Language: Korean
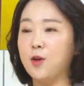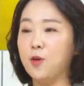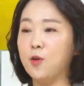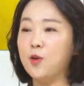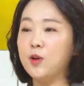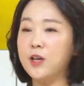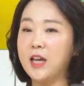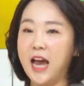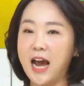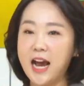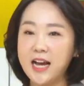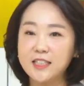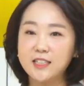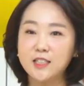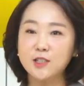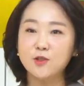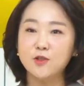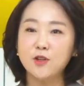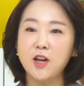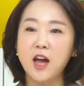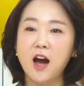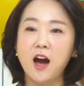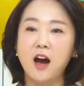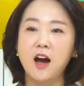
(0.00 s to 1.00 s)
요렇게
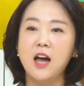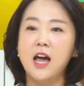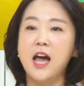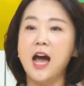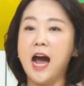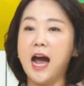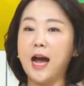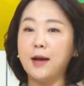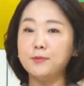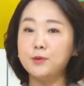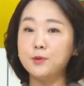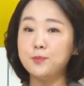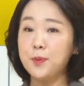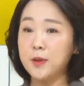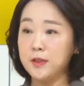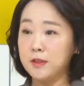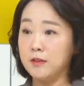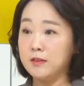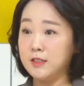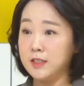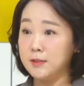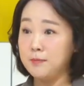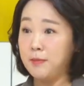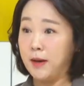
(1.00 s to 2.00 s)
하시고요. 앞치에
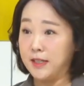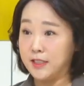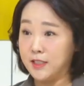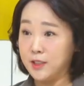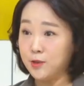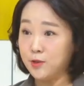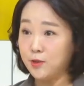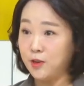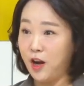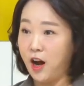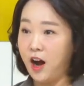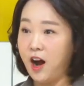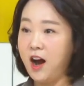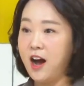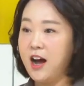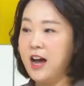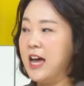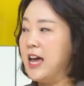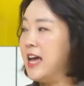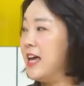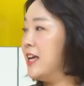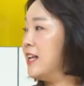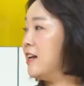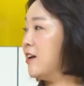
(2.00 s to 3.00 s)
넣지 마시고요.
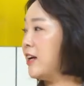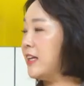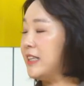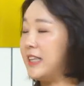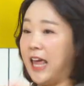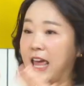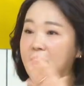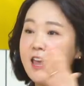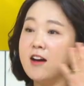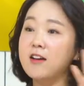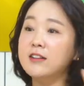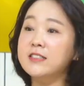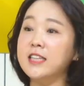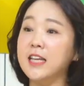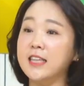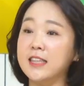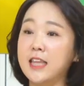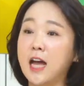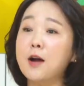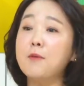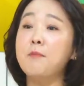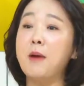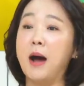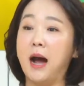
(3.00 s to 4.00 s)
이렇게 대형
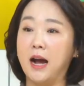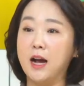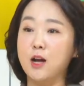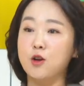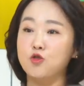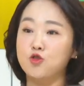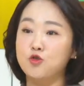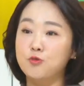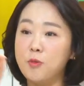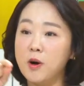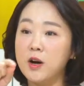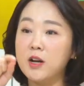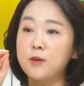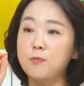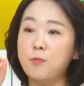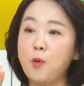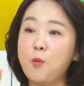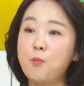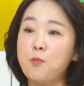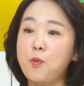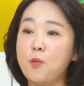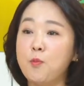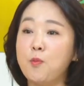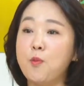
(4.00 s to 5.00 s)
세탁망 구멍이
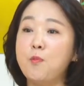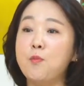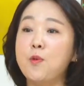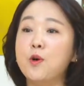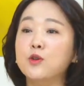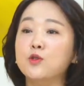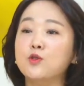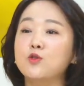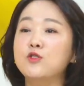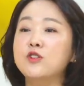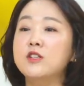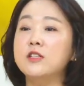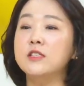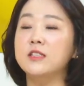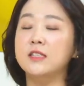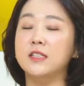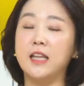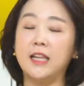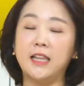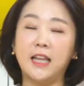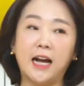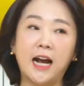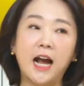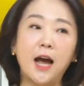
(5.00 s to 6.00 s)
뽕뽕뽕뽕 뚫리는
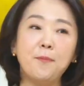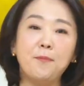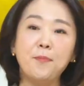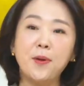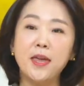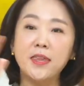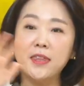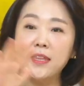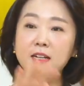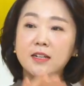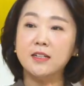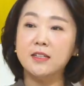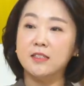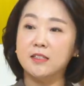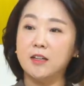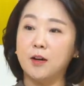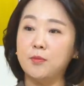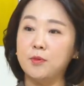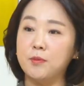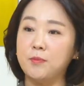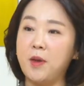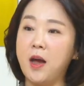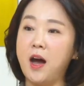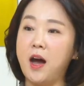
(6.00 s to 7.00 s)
데다가 패딩을
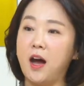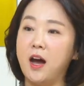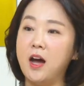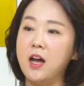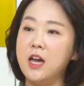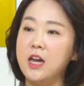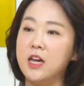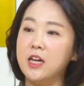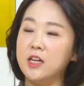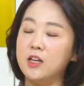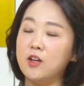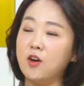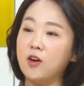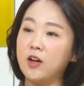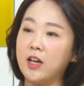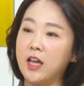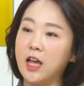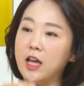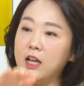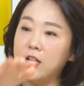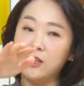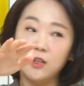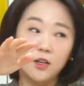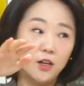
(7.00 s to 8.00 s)
접으면 이렇게
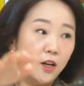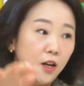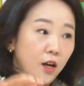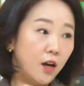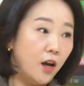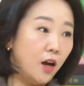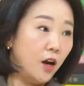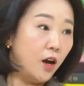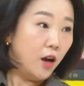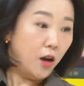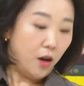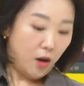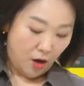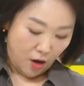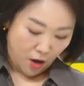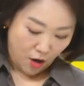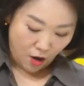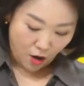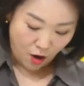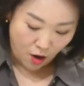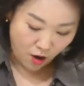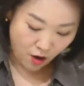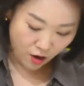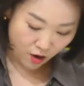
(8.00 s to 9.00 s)
그 밑에 있는데
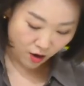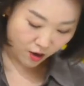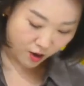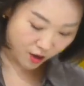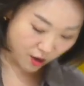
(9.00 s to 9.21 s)
거기에다가 어.